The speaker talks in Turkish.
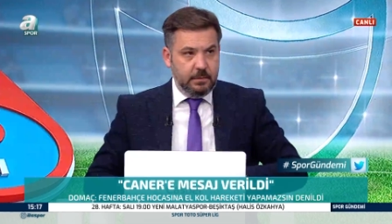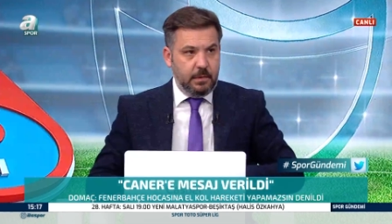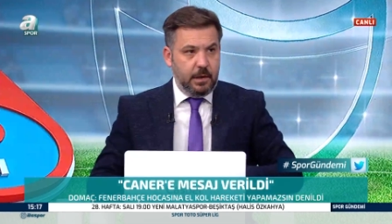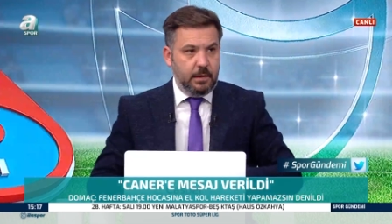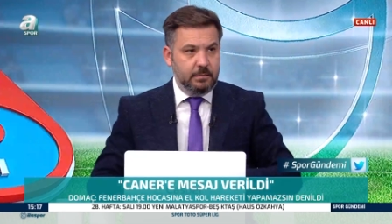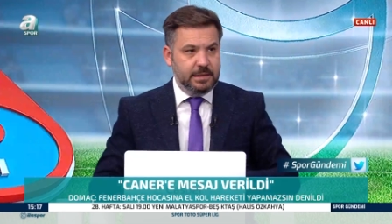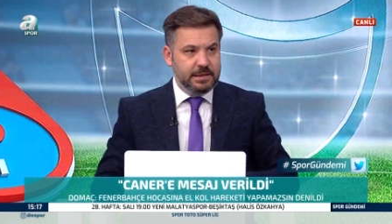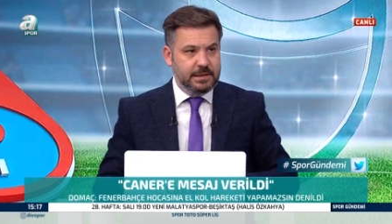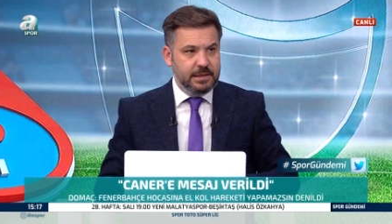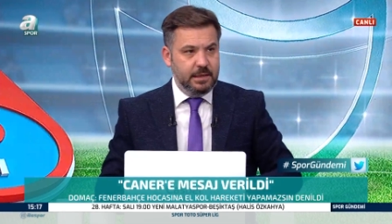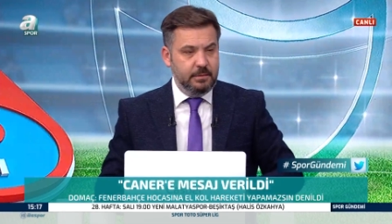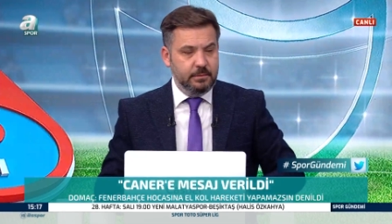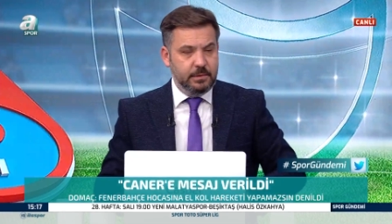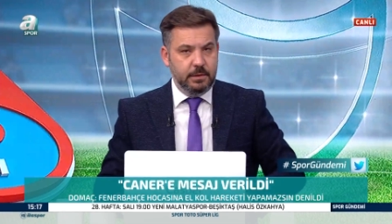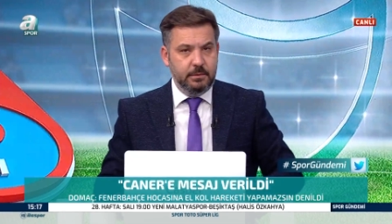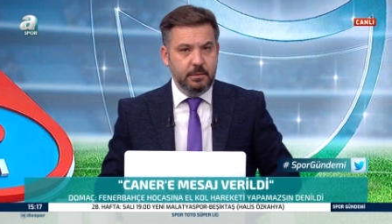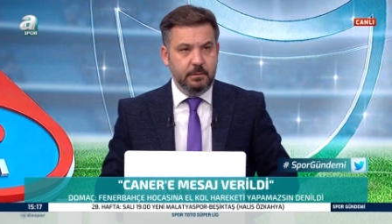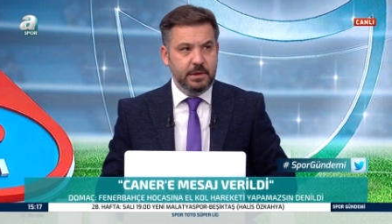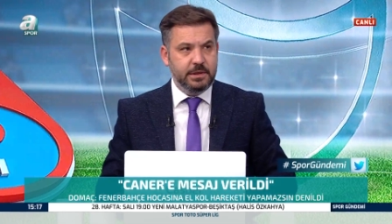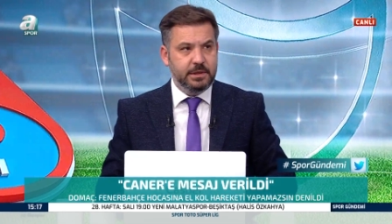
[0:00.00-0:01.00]
Ahmet Öyle. Selim
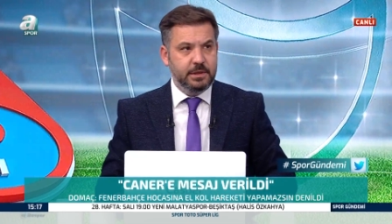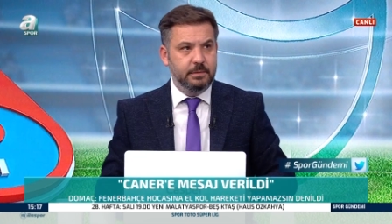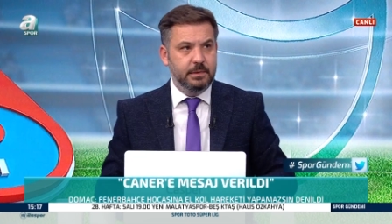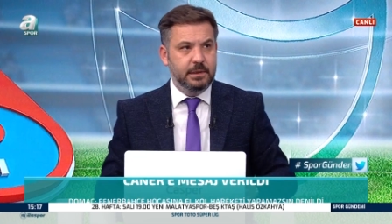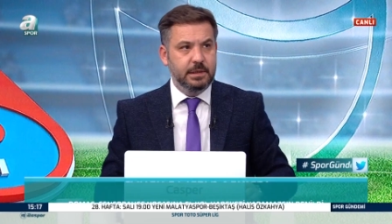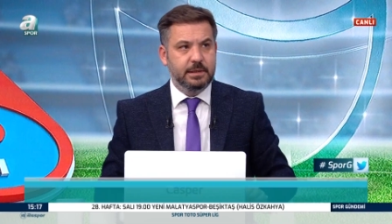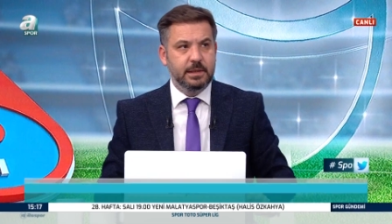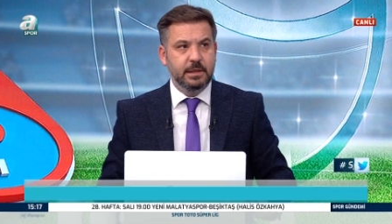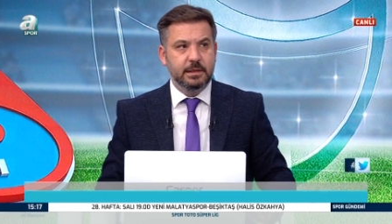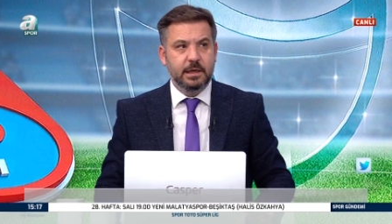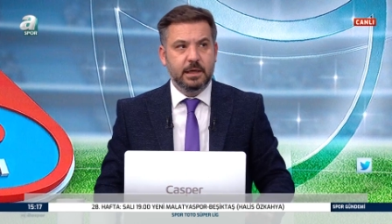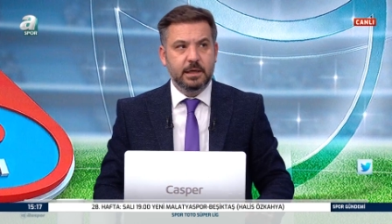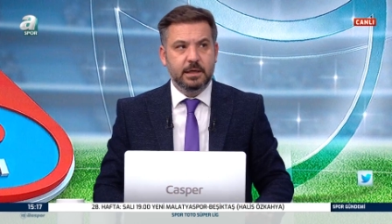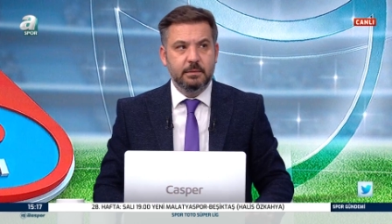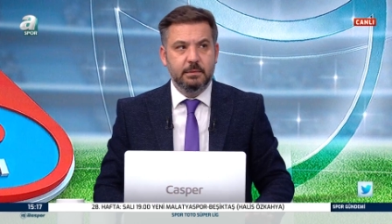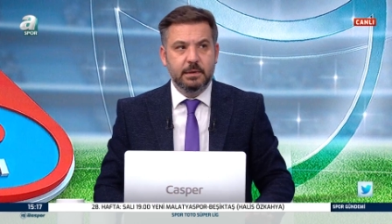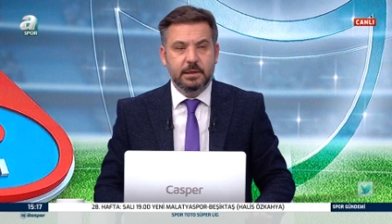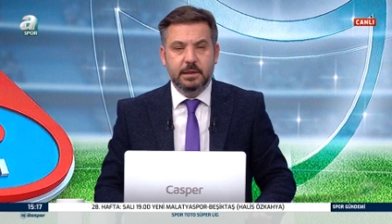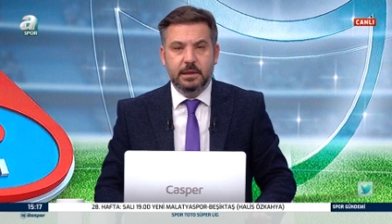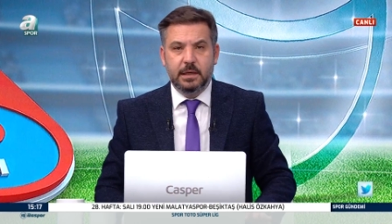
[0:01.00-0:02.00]
tabii maçı birlikte
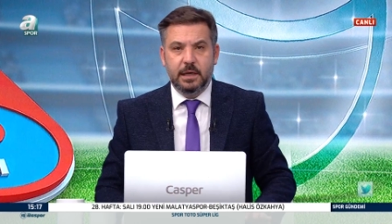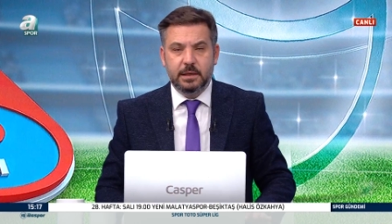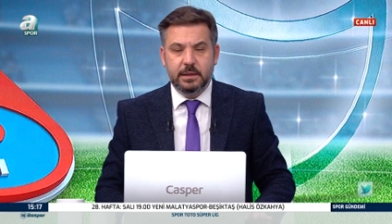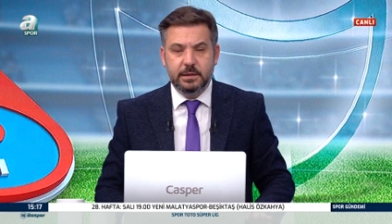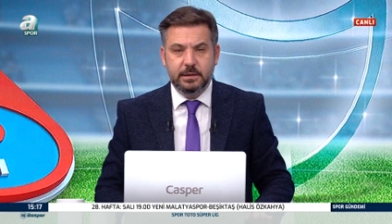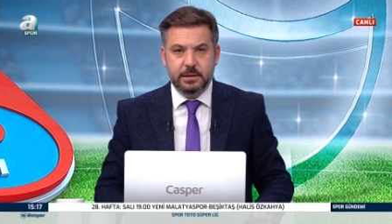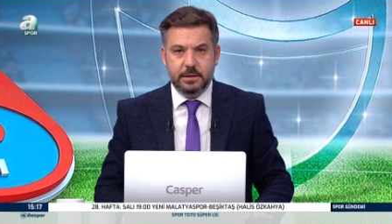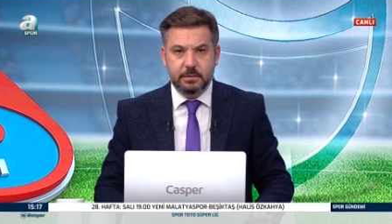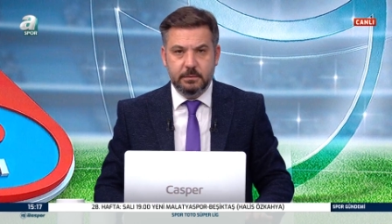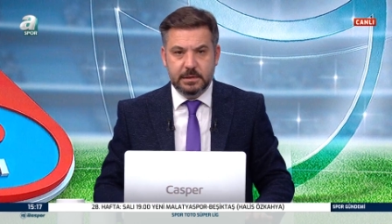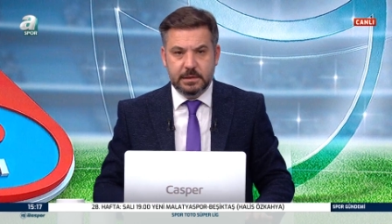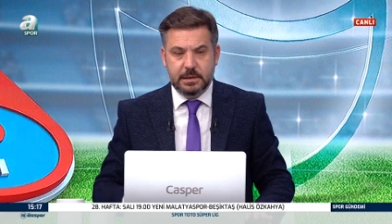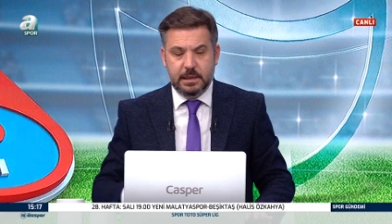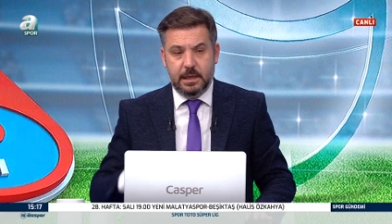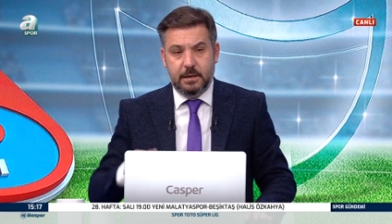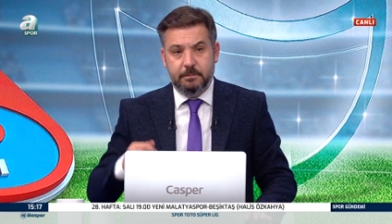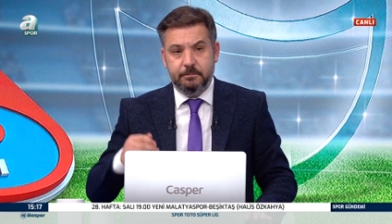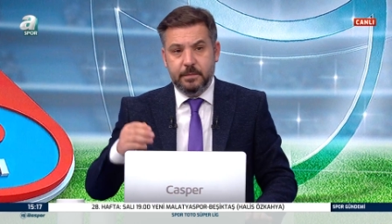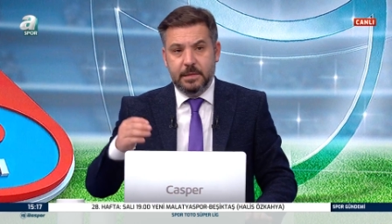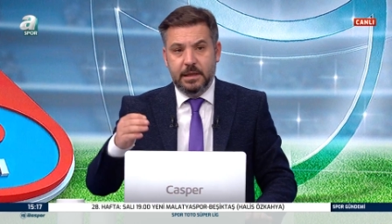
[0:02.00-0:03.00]
takip ettik
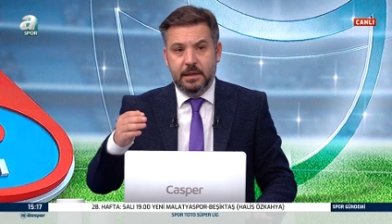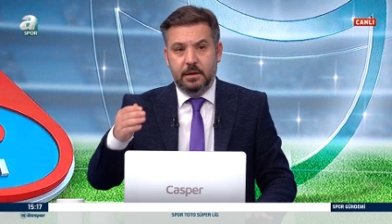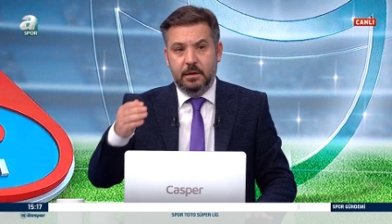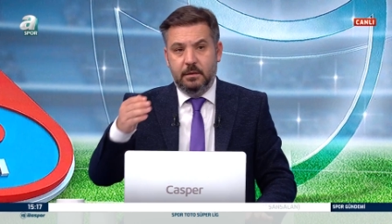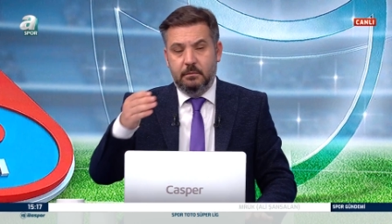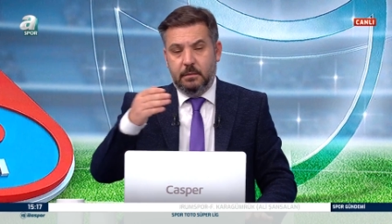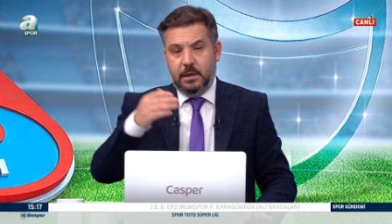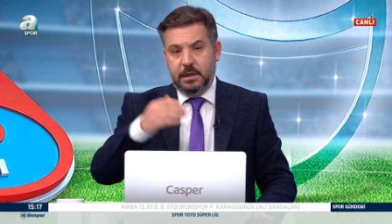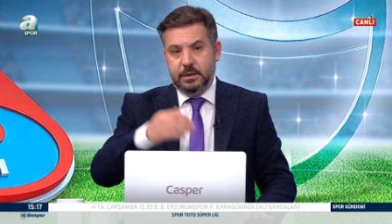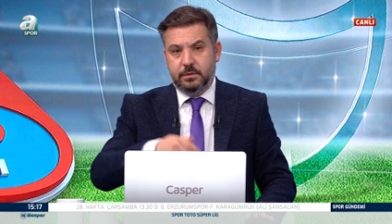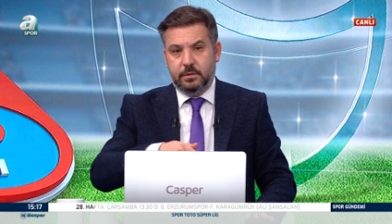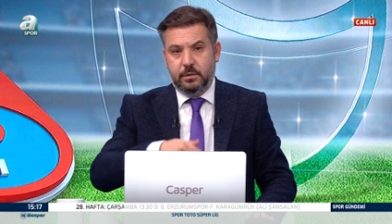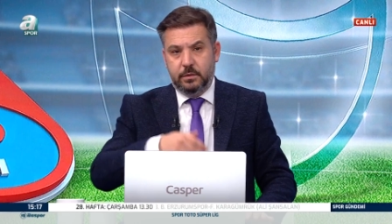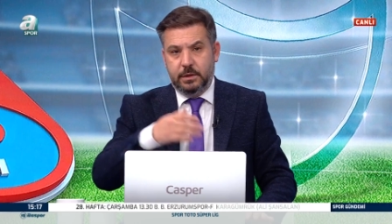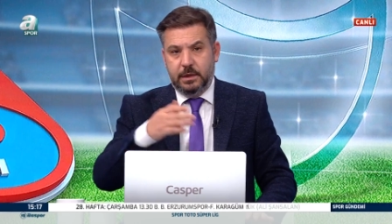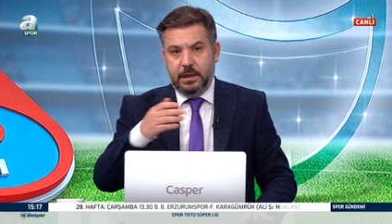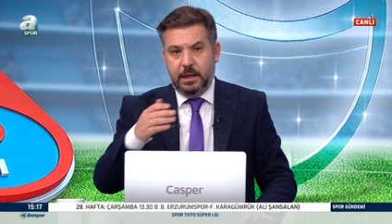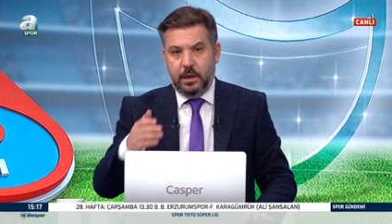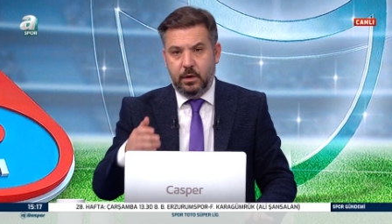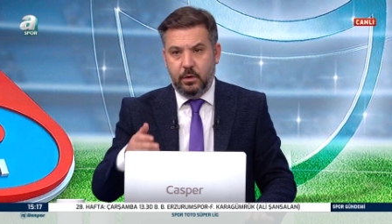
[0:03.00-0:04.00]
arkadaşımızla. Maç
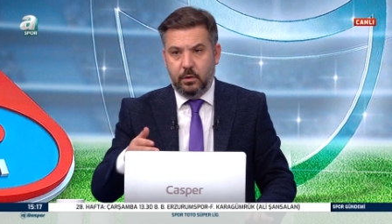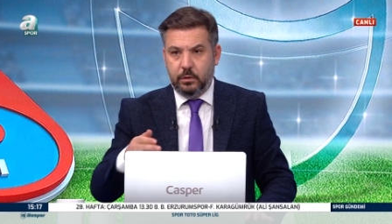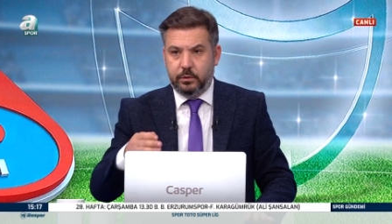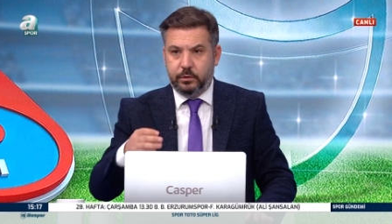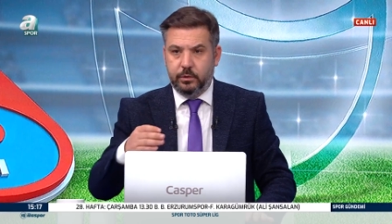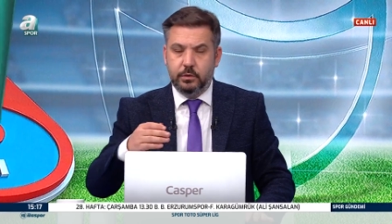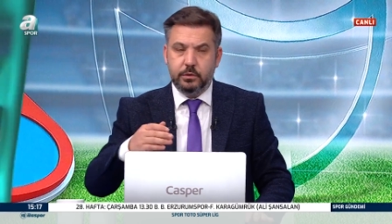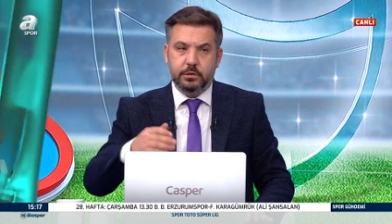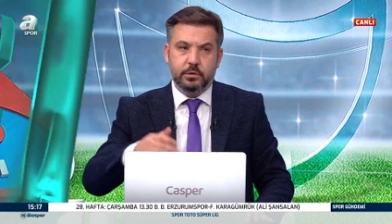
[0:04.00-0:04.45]
sonu neler oldu?